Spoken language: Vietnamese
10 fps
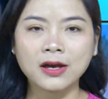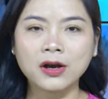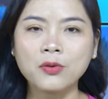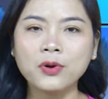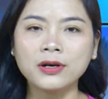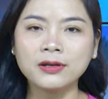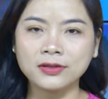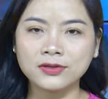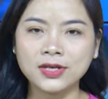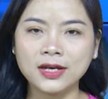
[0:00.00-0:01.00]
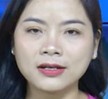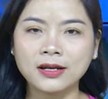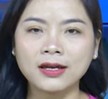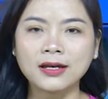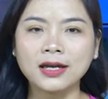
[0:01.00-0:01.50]
có nguồn nước tự nhiên,
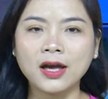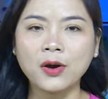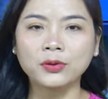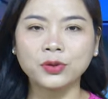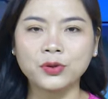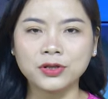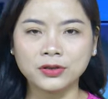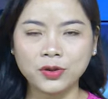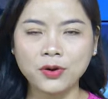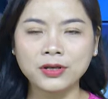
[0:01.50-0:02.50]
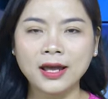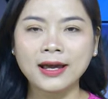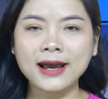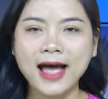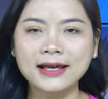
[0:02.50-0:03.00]
khí hậu thổ nhưỡng tốt
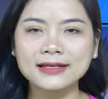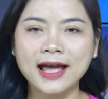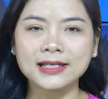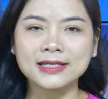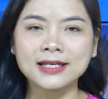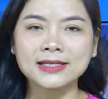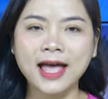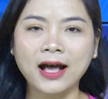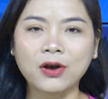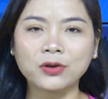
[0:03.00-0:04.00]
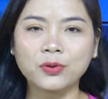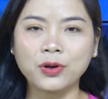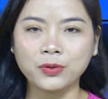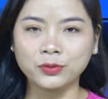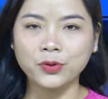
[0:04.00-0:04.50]
đã sản sinh ra con cua
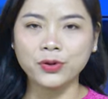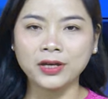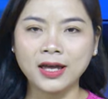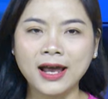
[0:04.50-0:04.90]
đồng thùi,